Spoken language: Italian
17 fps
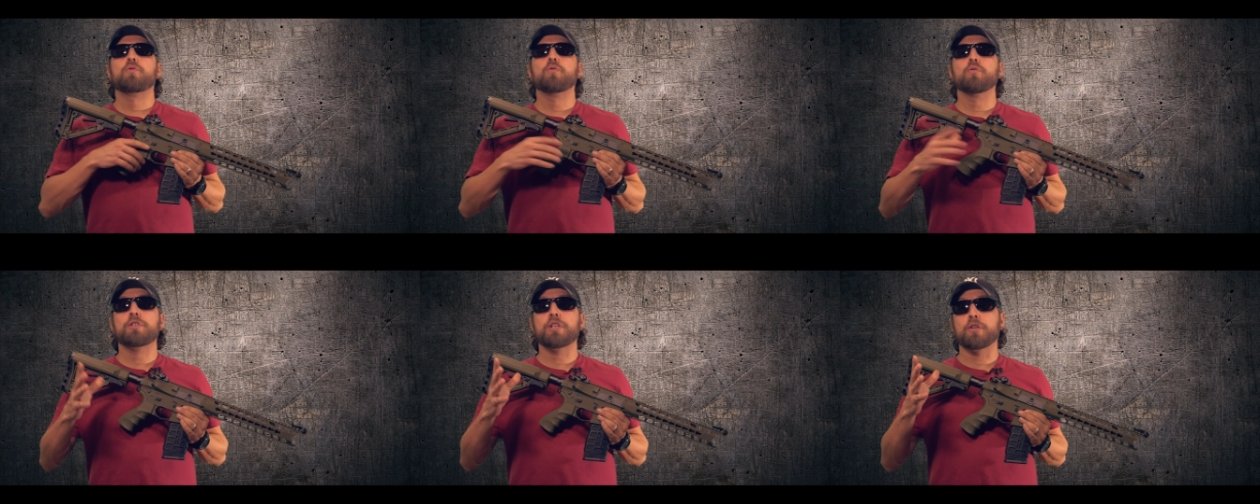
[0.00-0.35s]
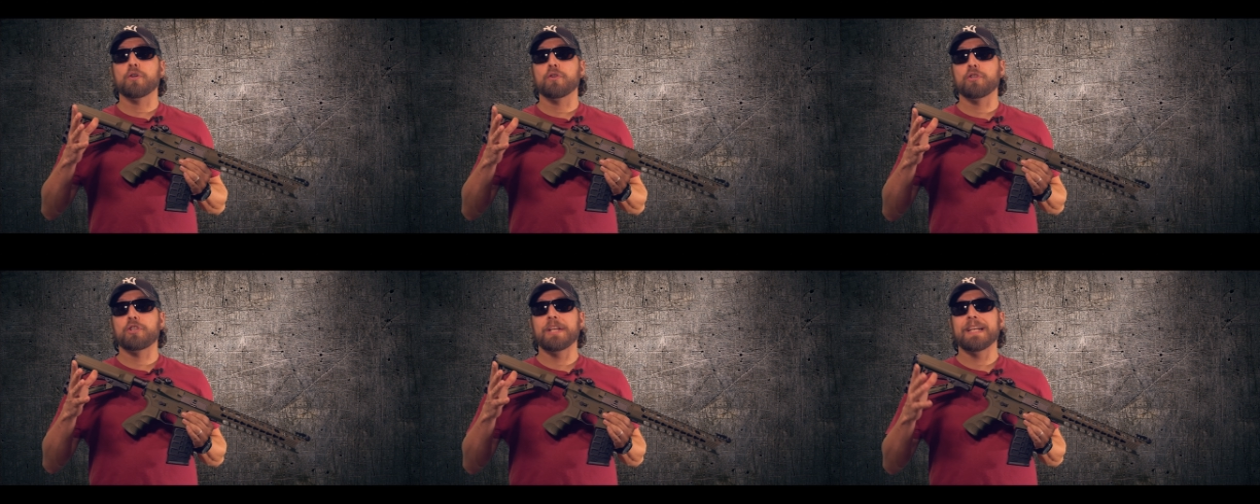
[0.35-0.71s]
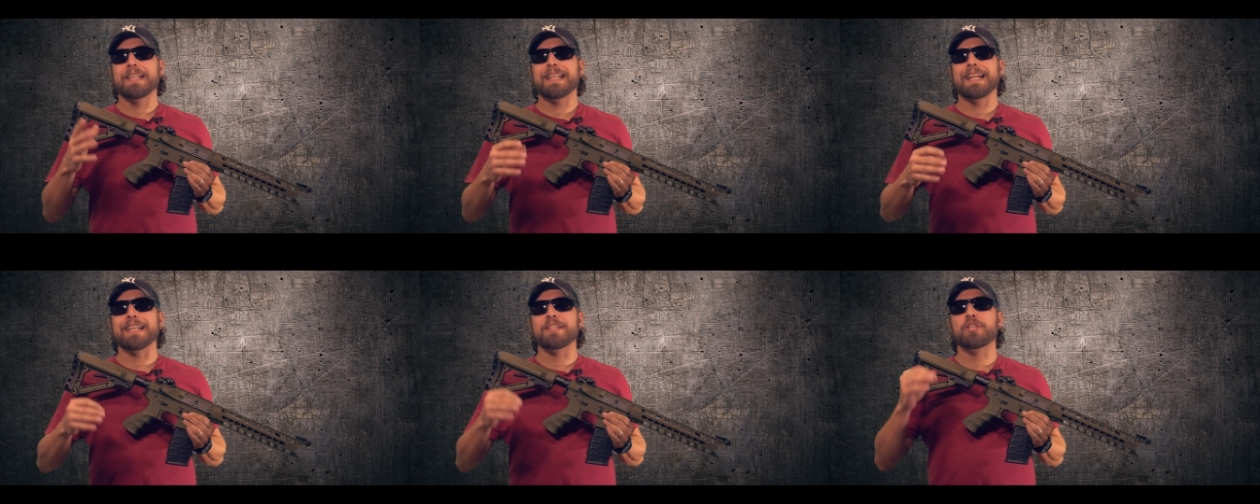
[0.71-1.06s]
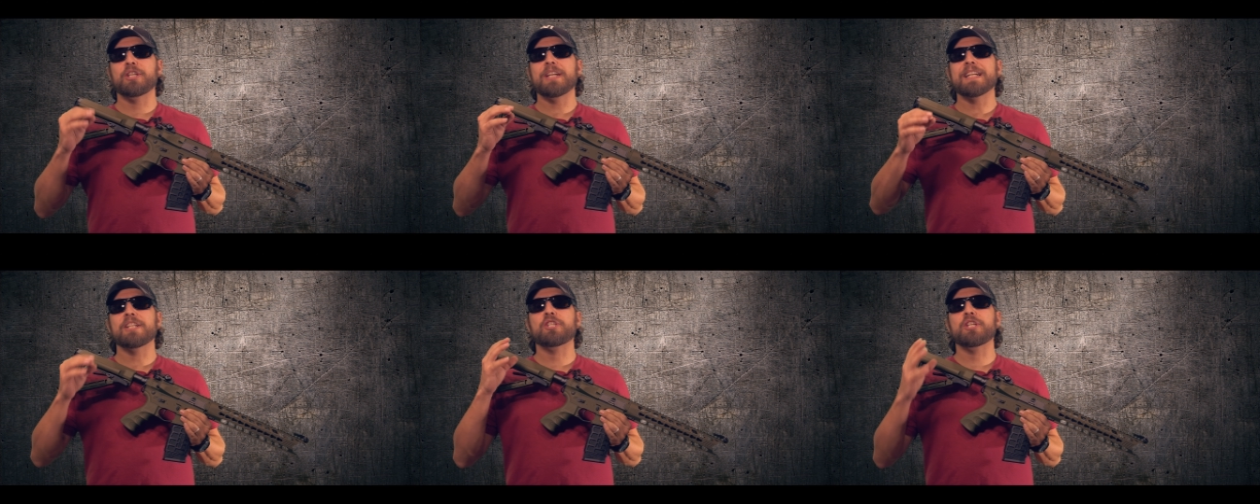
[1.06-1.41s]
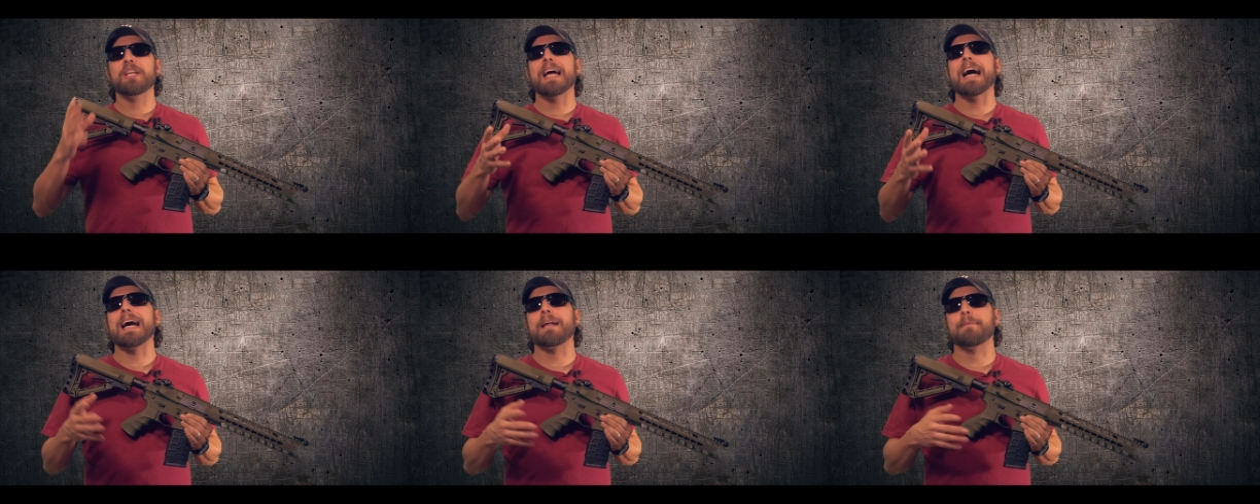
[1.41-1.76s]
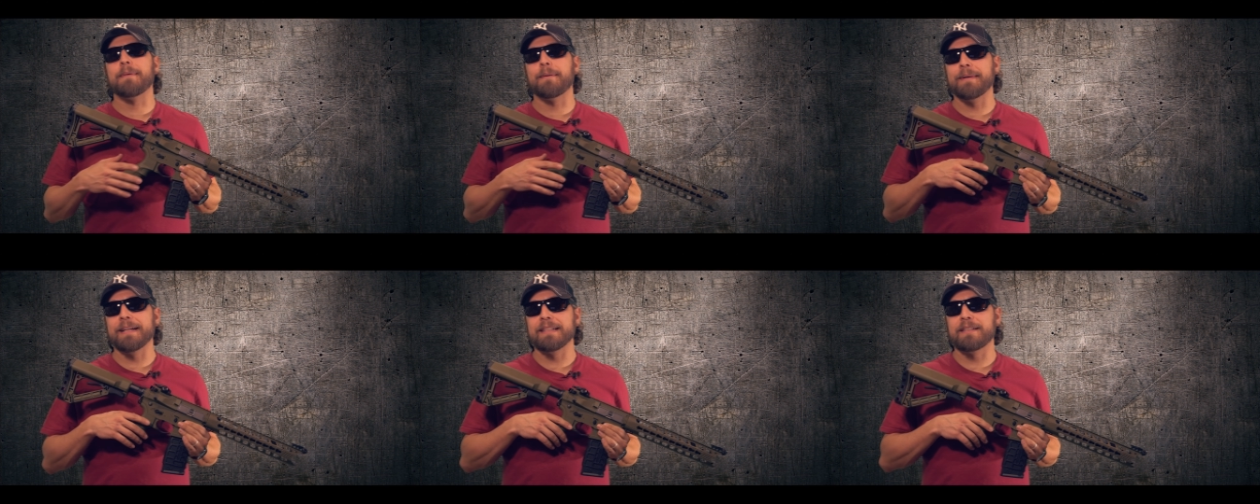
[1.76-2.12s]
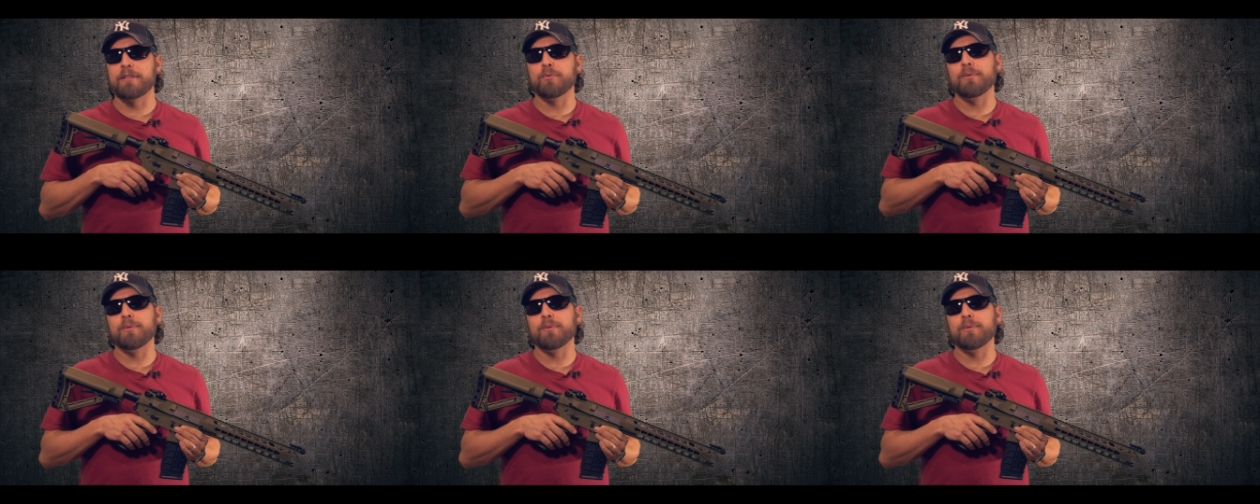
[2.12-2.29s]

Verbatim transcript: Tutti conoscete la GNG Armament,